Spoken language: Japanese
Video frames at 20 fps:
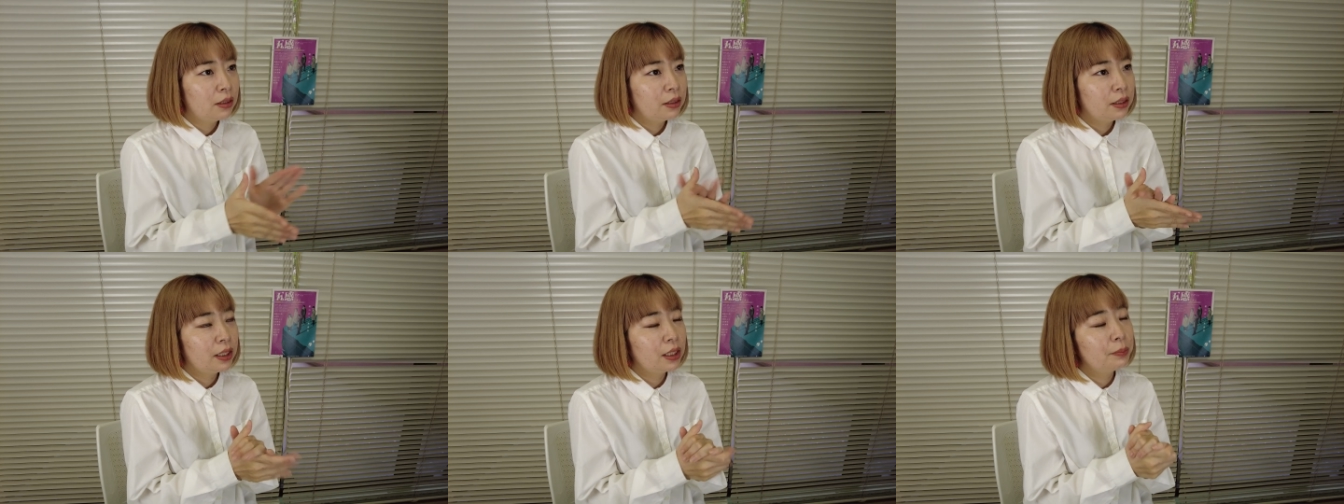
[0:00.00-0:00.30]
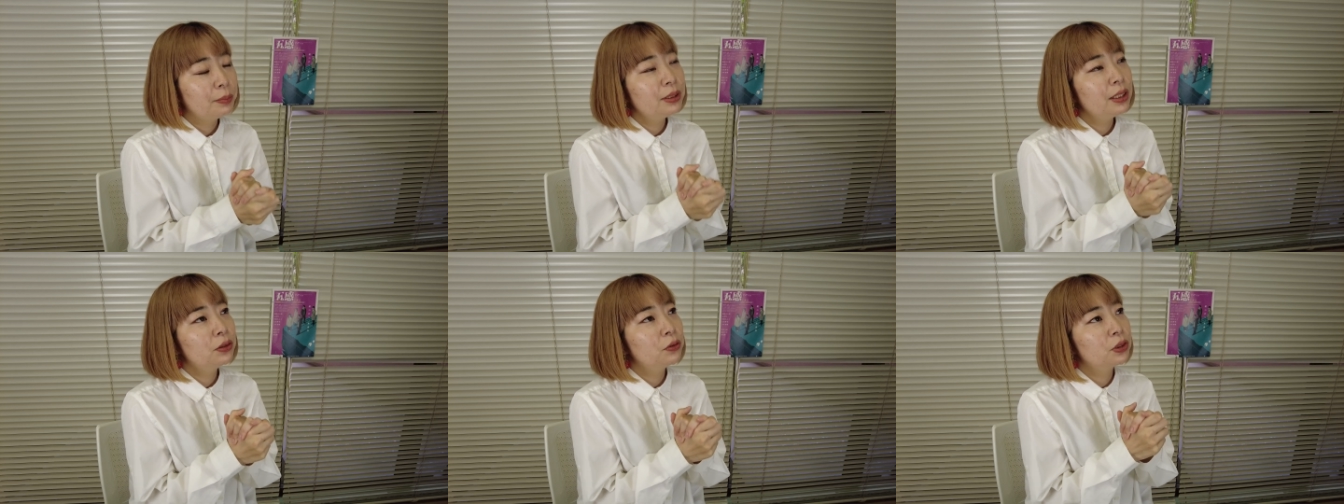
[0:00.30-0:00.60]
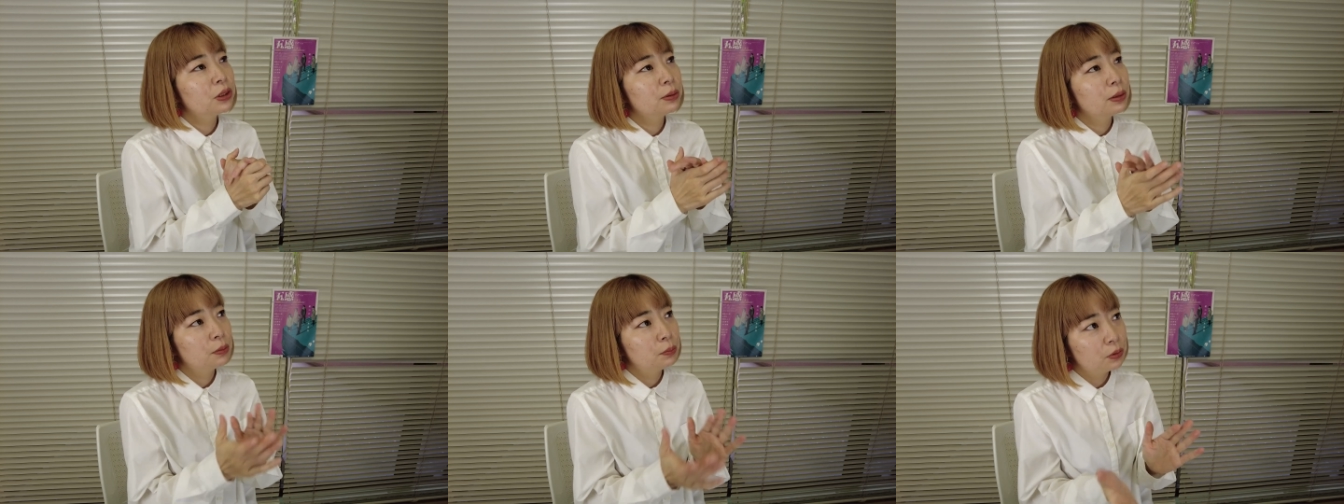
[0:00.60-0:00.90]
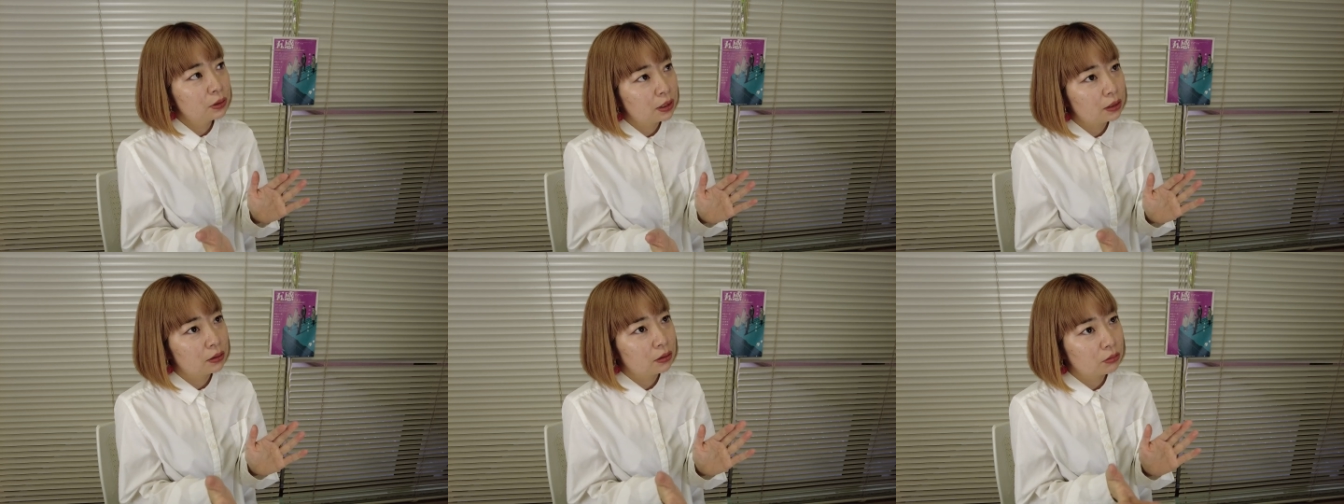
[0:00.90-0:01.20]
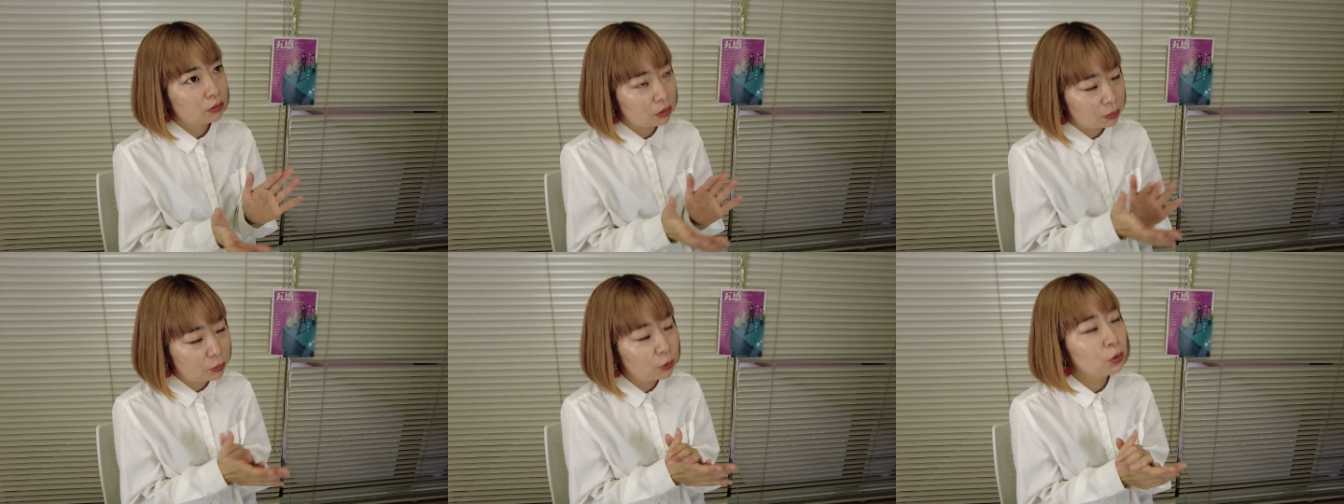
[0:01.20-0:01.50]
映画みたいな面白いな舞台
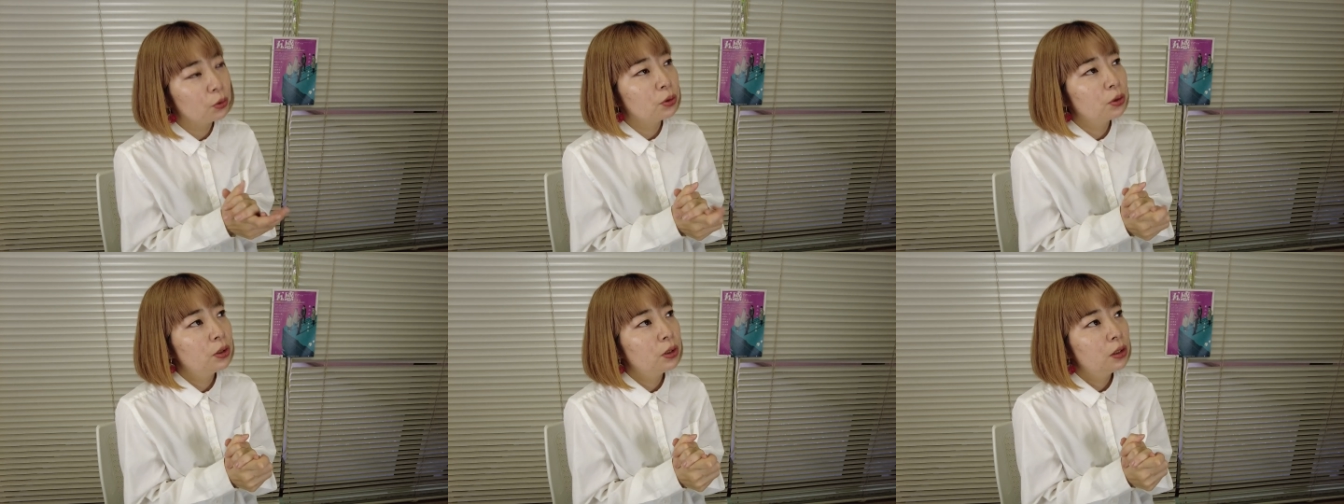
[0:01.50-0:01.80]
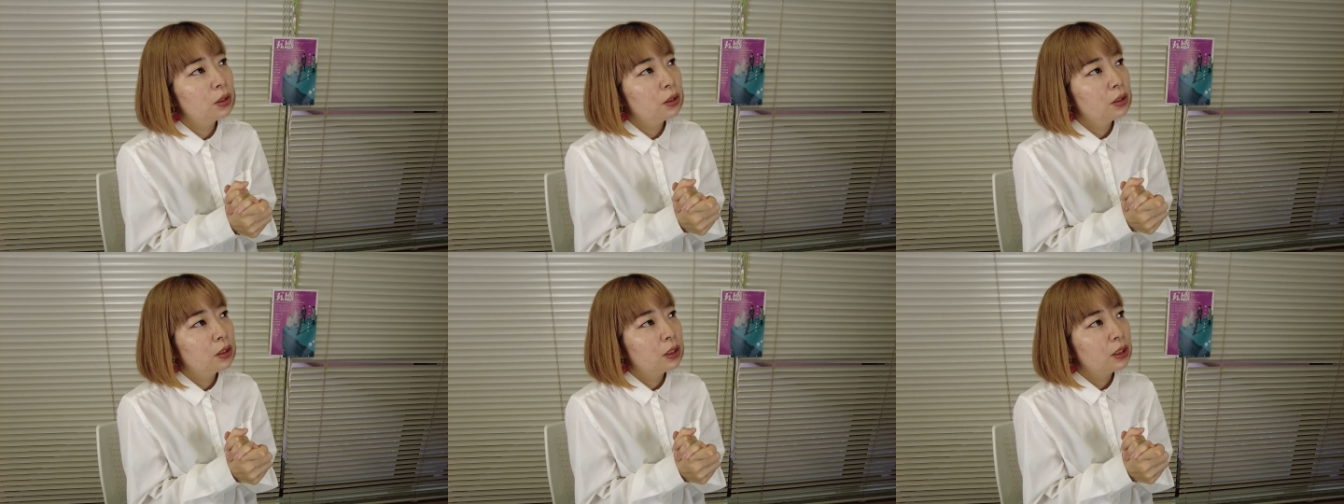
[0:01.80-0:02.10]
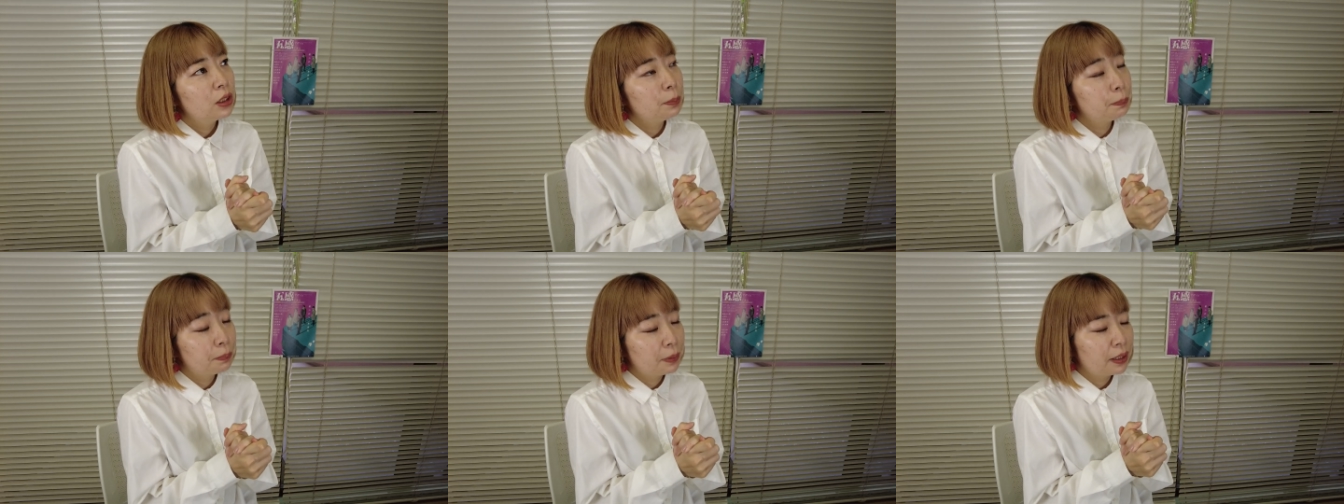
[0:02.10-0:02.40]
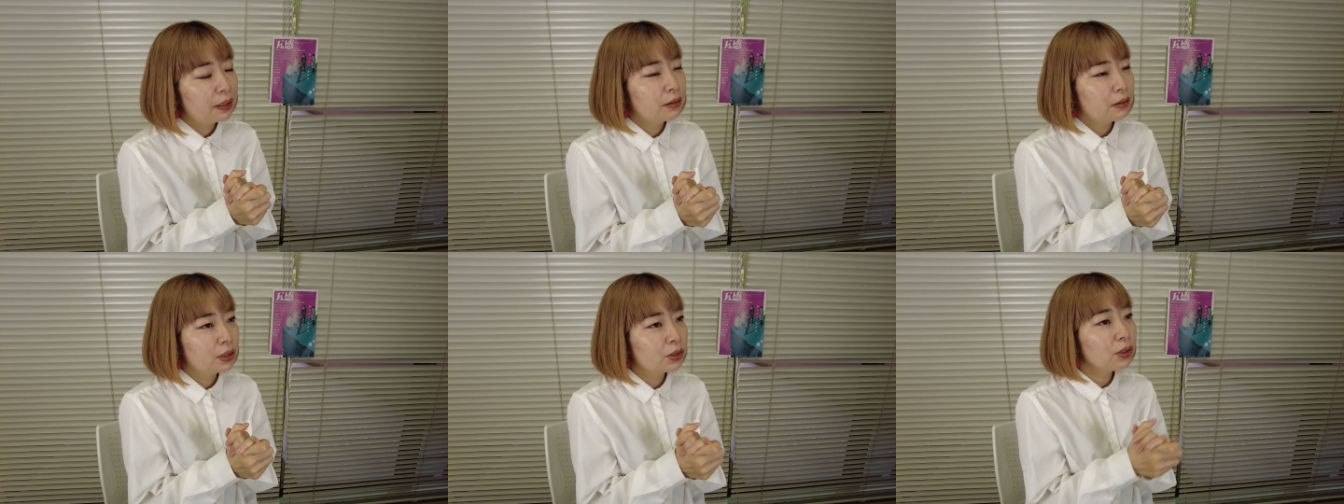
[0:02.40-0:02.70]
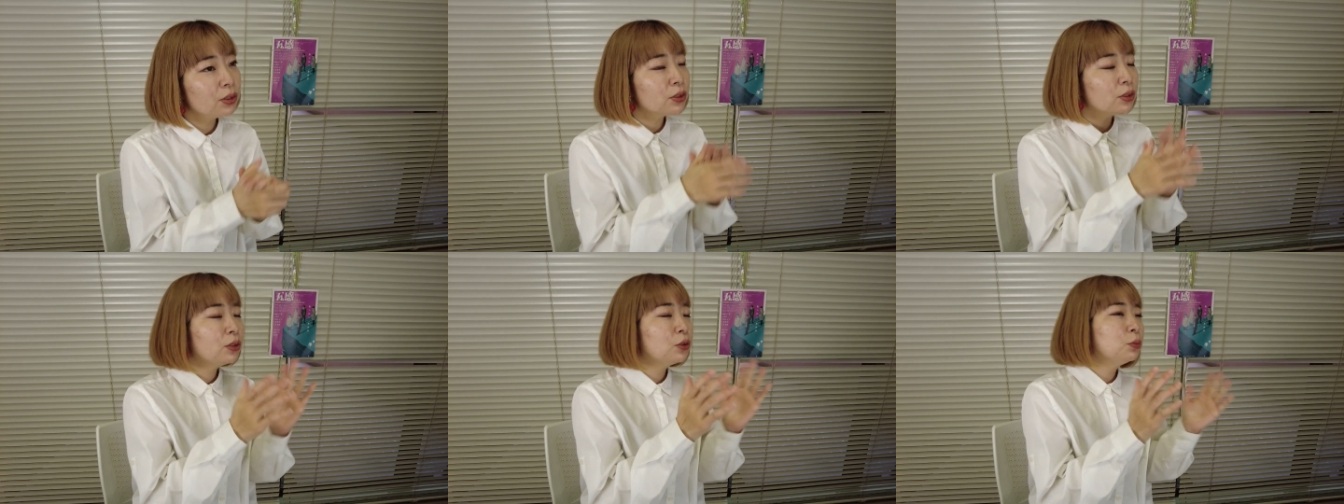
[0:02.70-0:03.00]
とかもいっぱいあって、そ
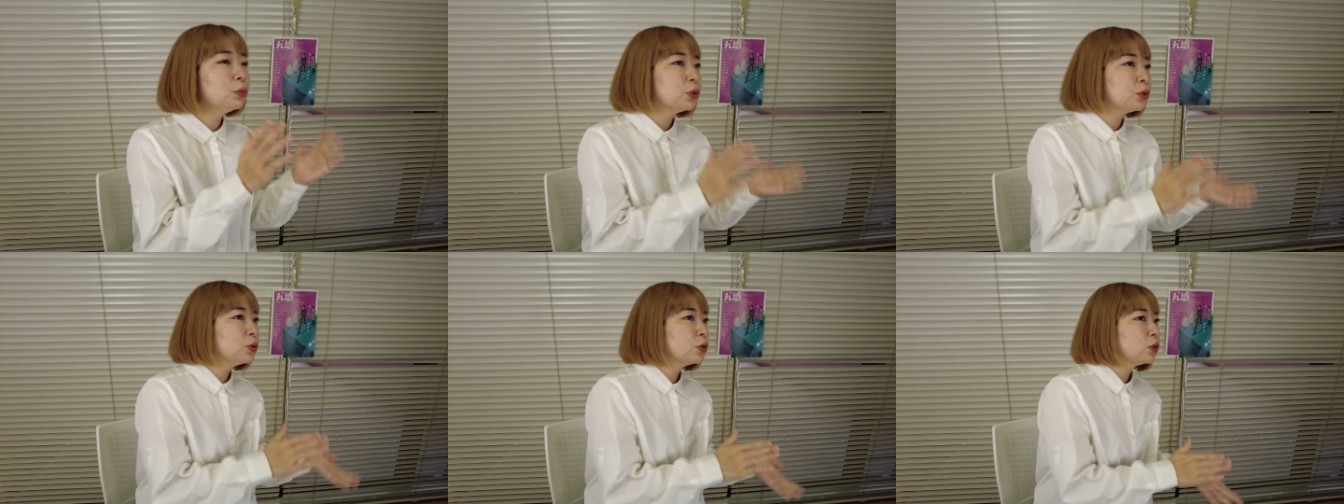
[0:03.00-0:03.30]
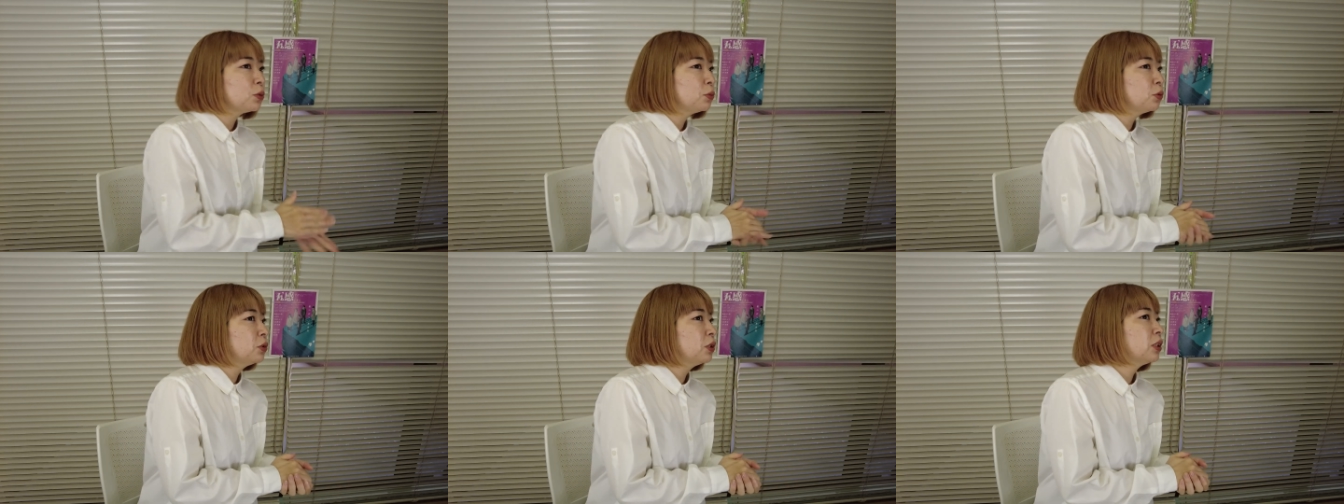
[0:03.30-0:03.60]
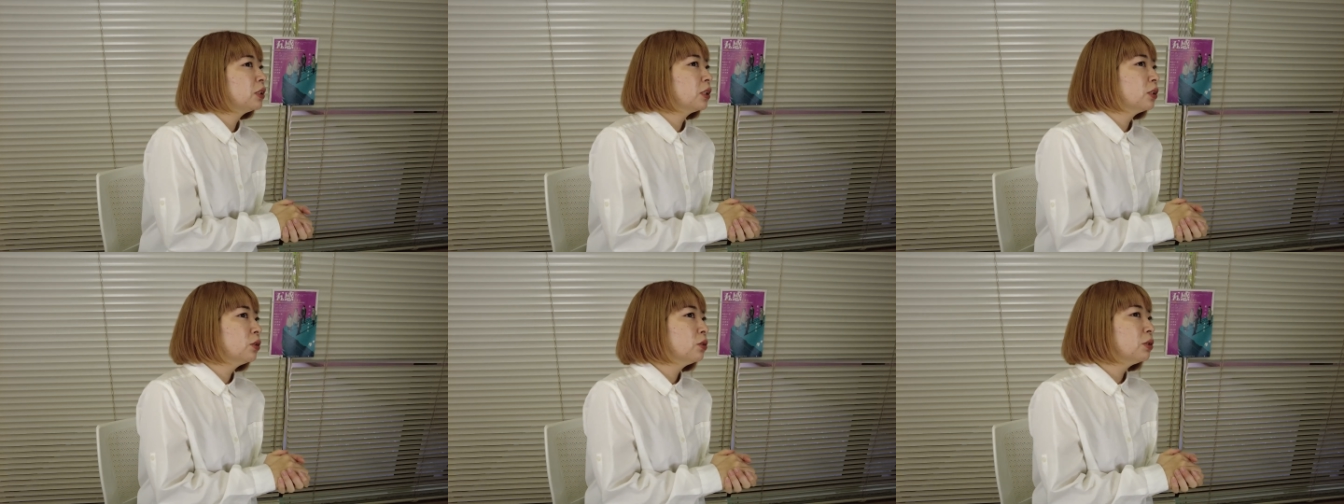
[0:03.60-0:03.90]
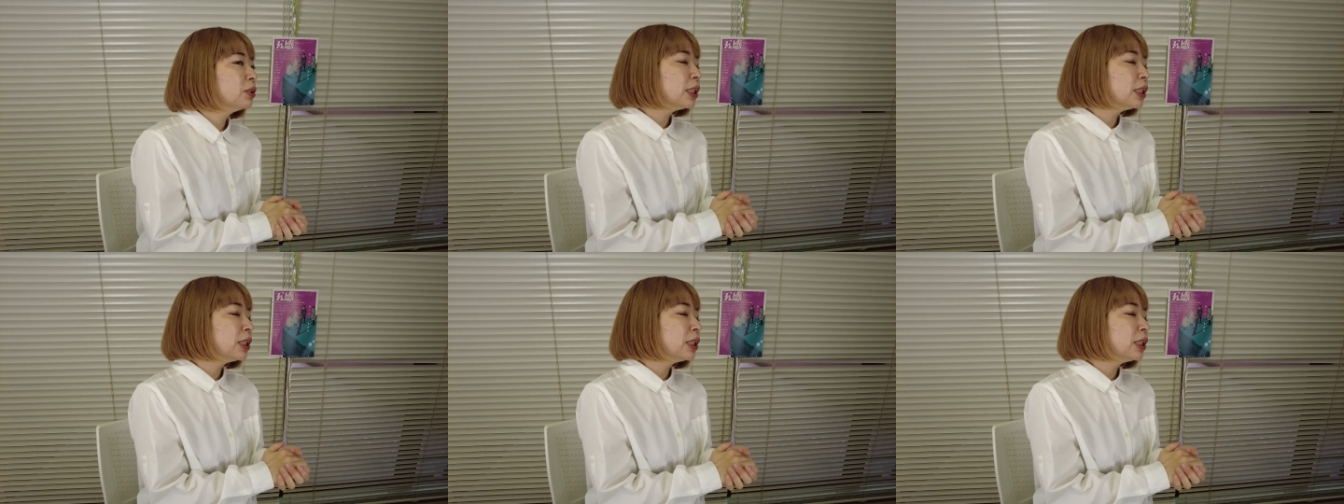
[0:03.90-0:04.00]
れはそれで面白いと思うんですけど、